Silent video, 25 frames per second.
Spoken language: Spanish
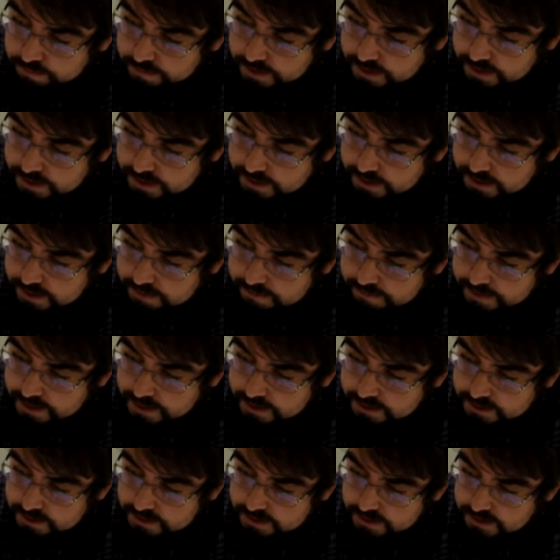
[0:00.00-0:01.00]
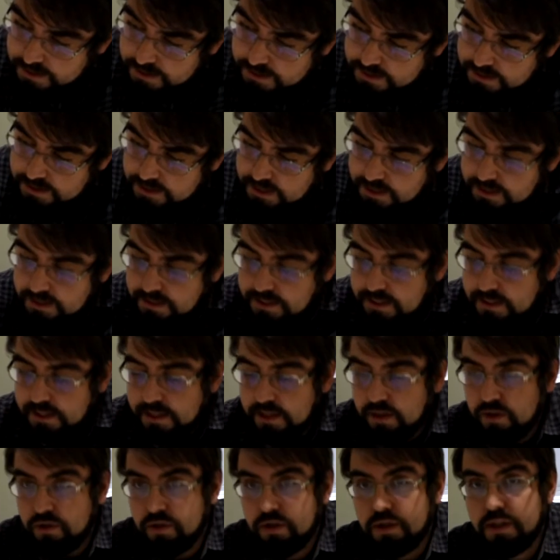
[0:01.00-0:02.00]
parece que el pH está en
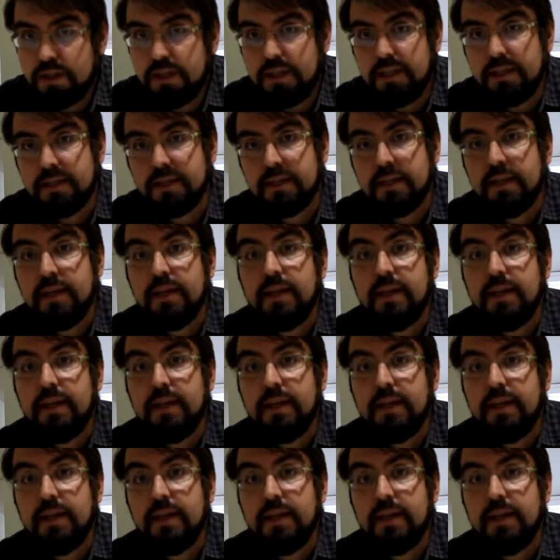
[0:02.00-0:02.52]
7,6.